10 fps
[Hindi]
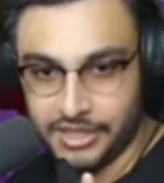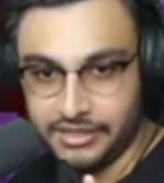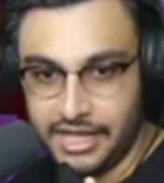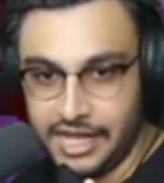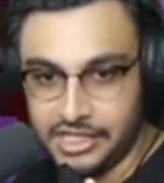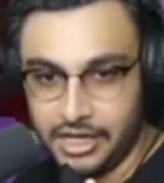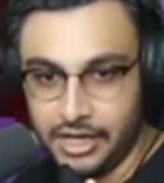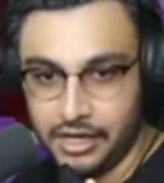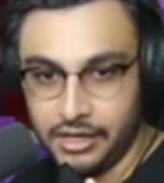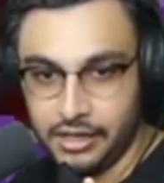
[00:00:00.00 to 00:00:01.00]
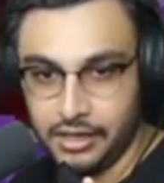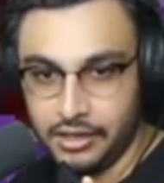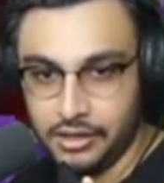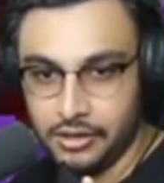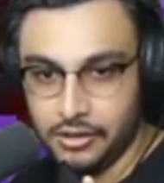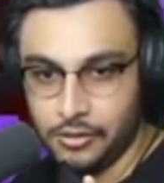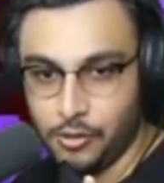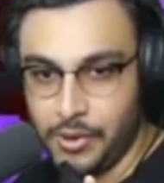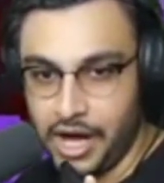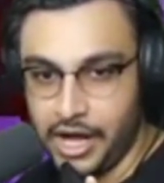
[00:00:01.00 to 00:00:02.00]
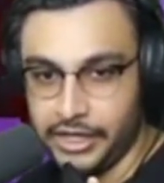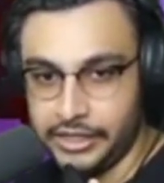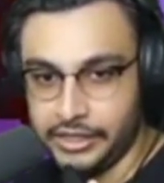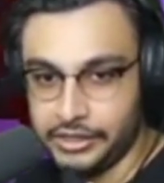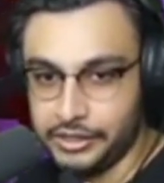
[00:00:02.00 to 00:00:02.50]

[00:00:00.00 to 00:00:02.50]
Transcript: मतलब नया जगह ओ भाई